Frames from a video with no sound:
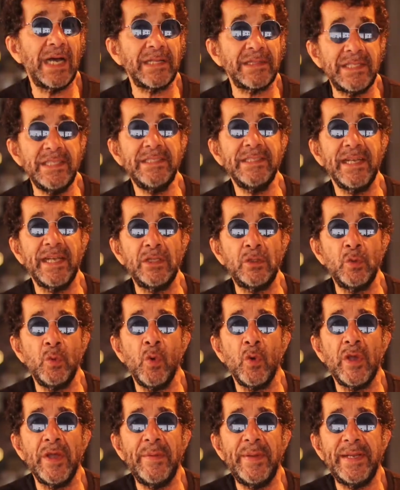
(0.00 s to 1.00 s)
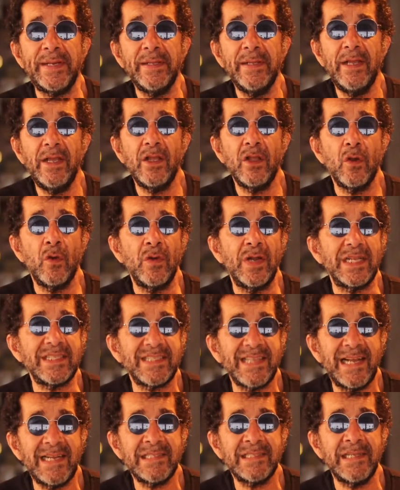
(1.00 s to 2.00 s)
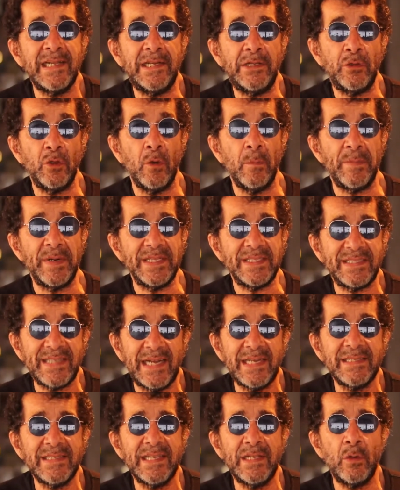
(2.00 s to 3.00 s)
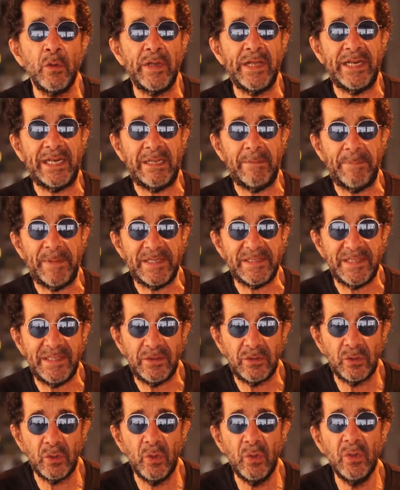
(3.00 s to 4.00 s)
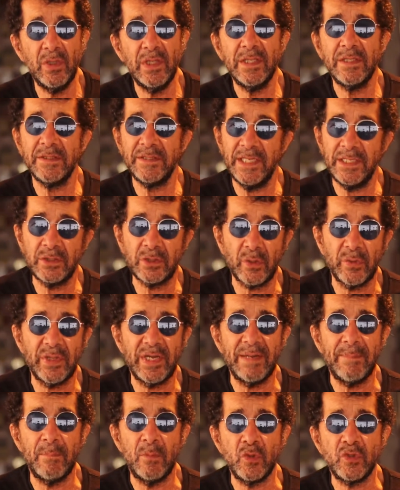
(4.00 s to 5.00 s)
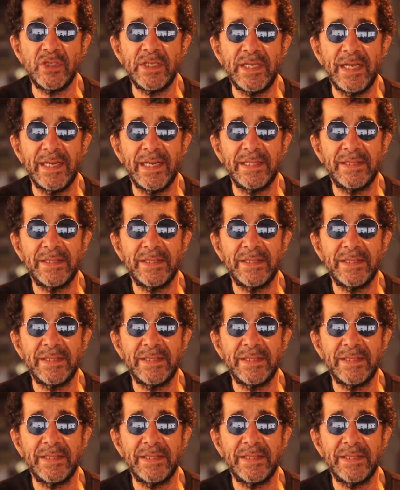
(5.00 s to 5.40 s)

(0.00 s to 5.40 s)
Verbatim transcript: artista que tuvo que ver con la salsa, el nombre salsa y lo que representó dentro de la música